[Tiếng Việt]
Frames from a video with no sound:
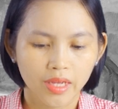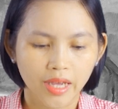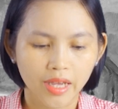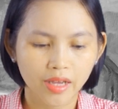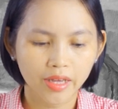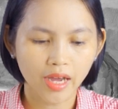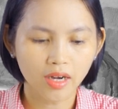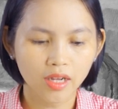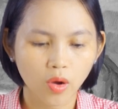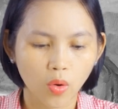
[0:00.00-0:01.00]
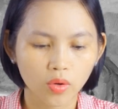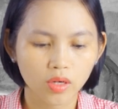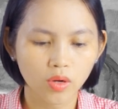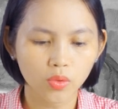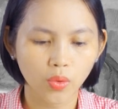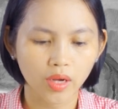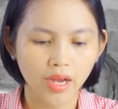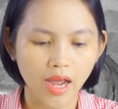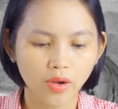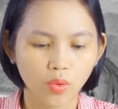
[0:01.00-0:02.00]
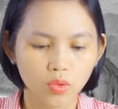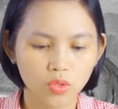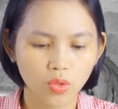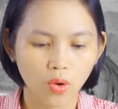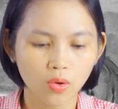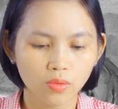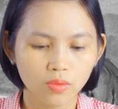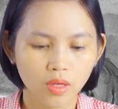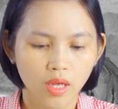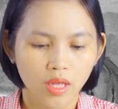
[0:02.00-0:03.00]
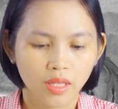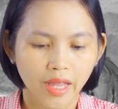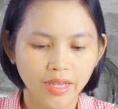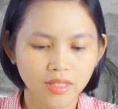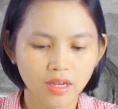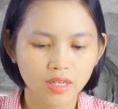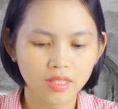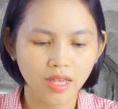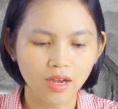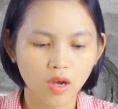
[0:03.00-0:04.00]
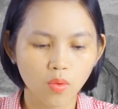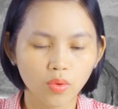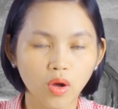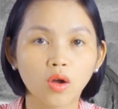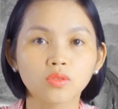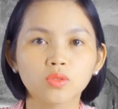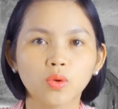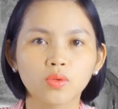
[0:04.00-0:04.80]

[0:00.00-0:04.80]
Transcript: Khi các linh hồn ưu tuyển đã đủ số, thế giới sẽ không còn tồn